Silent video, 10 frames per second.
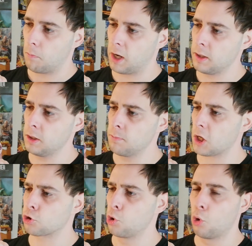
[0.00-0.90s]
il
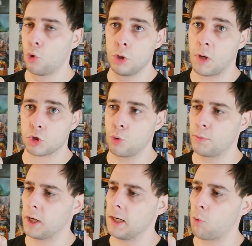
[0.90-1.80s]
marche, il marche
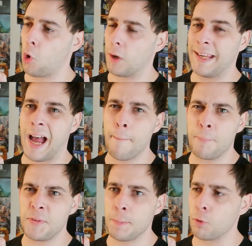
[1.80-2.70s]
bien. Il, bon, il, a un
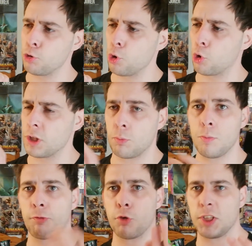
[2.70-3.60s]
petit peu dur au début, mais
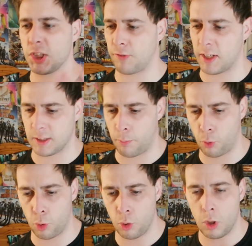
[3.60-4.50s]
il faut qu'il se fasse un
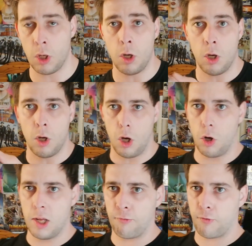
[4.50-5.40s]
peu. Euh,
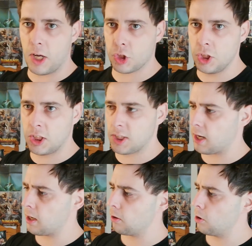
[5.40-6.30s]
les flèches,
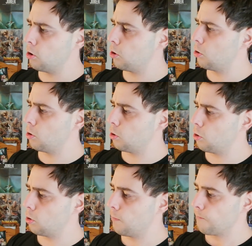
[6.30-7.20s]
nickel.
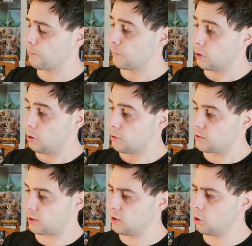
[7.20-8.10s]
Euh,
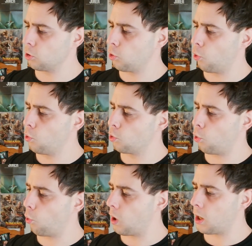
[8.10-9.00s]
Triangle, rond,
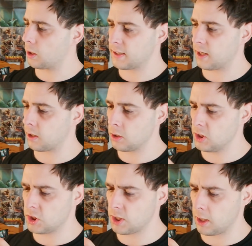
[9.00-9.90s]
croix, carré,
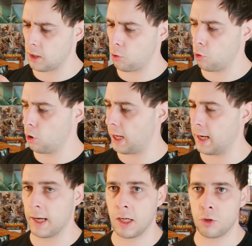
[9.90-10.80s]
nickel. Le
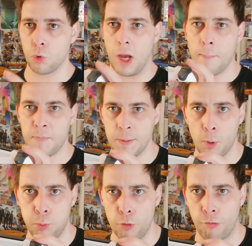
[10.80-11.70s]
L1 et 2 est un petit peu
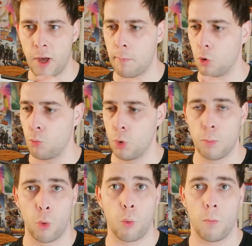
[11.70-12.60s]
plus faible, mais
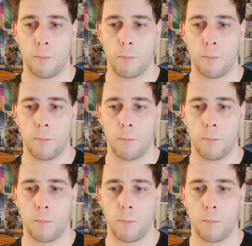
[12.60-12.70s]
bon,